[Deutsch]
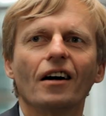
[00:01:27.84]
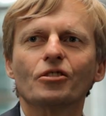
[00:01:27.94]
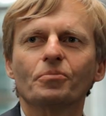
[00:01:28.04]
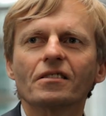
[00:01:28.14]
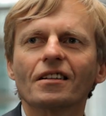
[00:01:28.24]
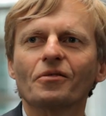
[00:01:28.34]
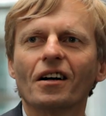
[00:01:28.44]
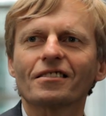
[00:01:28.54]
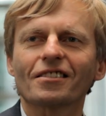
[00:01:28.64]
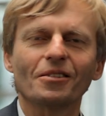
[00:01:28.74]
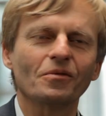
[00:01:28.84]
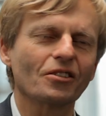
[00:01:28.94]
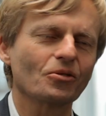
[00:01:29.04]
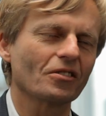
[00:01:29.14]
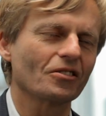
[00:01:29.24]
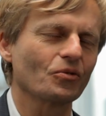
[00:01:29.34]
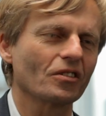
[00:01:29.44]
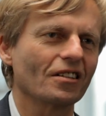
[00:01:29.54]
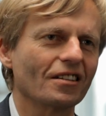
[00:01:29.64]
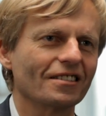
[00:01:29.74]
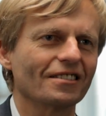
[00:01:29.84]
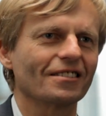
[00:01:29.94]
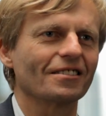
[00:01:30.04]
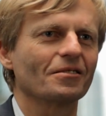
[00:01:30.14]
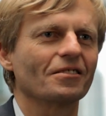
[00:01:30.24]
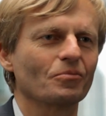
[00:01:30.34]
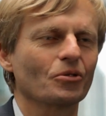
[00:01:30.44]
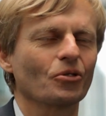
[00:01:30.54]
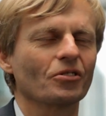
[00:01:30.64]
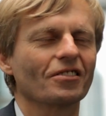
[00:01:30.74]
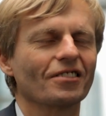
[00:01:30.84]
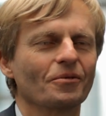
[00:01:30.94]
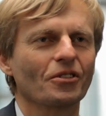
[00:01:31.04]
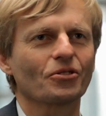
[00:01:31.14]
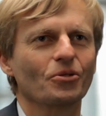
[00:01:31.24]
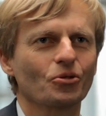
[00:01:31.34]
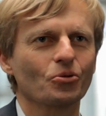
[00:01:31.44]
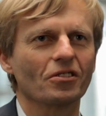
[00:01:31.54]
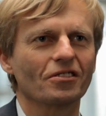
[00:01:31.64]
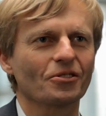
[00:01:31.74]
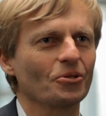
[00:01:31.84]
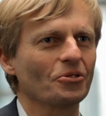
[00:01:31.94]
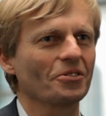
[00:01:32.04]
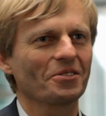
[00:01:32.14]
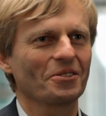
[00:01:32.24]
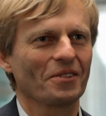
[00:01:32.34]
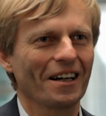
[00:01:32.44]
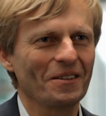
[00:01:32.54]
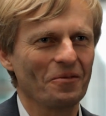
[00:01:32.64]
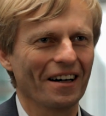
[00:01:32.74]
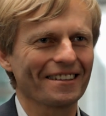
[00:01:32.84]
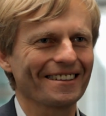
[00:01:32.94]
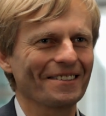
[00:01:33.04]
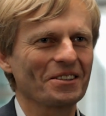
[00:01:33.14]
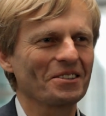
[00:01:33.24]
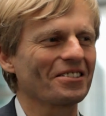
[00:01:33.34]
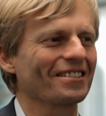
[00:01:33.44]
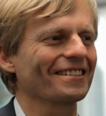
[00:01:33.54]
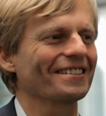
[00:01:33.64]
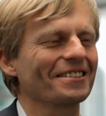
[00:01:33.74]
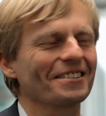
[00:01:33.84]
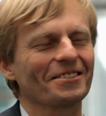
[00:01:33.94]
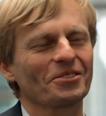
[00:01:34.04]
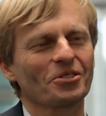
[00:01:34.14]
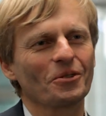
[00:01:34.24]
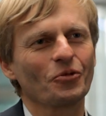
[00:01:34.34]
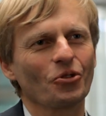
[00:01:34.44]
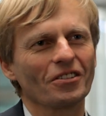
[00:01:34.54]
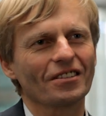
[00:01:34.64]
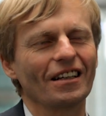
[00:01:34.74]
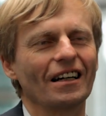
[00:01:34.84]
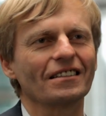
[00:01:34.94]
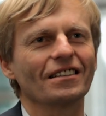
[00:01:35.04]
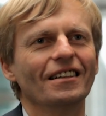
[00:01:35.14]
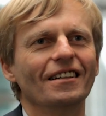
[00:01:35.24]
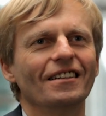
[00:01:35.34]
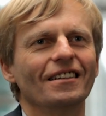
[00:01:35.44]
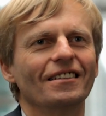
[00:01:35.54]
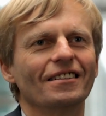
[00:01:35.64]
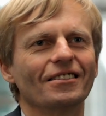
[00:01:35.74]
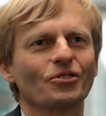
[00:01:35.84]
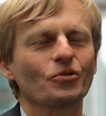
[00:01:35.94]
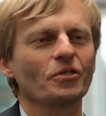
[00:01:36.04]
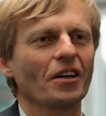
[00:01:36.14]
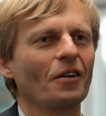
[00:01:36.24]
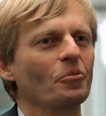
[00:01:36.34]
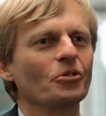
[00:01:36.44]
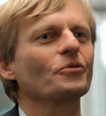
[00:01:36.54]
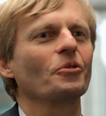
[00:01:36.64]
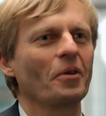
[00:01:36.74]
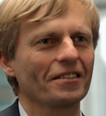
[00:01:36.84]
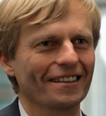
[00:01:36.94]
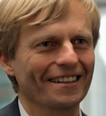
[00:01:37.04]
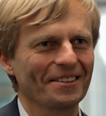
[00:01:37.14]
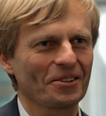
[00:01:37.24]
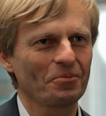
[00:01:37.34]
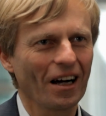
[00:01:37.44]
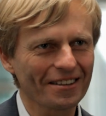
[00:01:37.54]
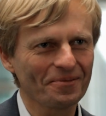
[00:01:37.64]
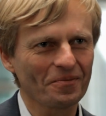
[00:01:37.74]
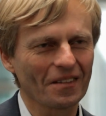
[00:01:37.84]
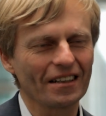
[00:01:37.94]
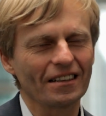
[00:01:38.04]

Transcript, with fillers: Also bisher war es ja immer so, dass wir äh, begründet haben, dass Kultur die günstigste Werbemaßnahme ist, äh, die es gibt für unser Land. Äh, so viel Werbung müssen wir im Moment ja gar nicht machen.